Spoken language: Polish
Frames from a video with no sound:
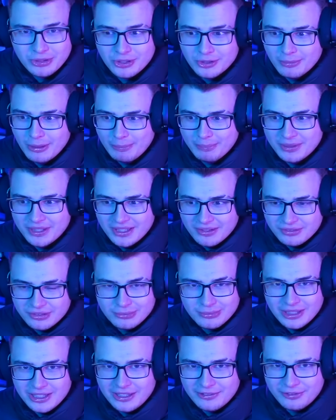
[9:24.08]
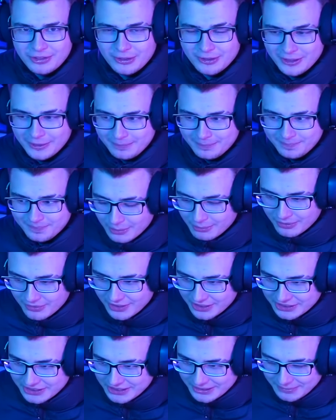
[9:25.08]
to chyba pierwszym telefonem, bo
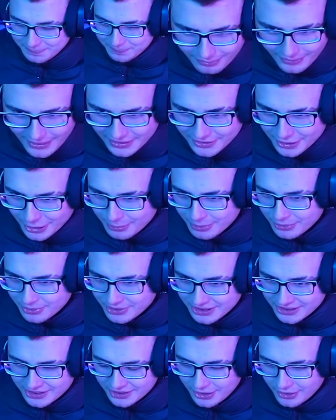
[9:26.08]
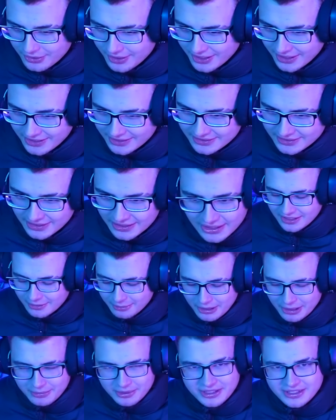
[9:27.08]
właśnie to był gdzieś okres, jak
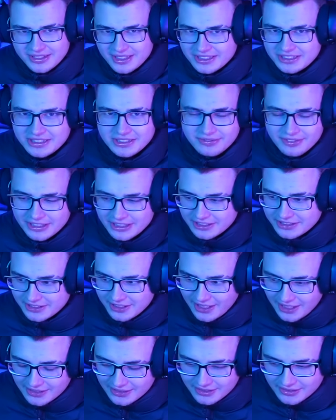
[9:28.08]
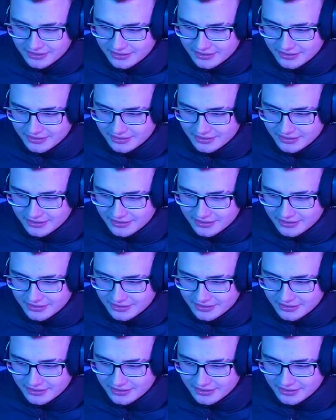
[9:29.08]
miałem 11-12 lat, to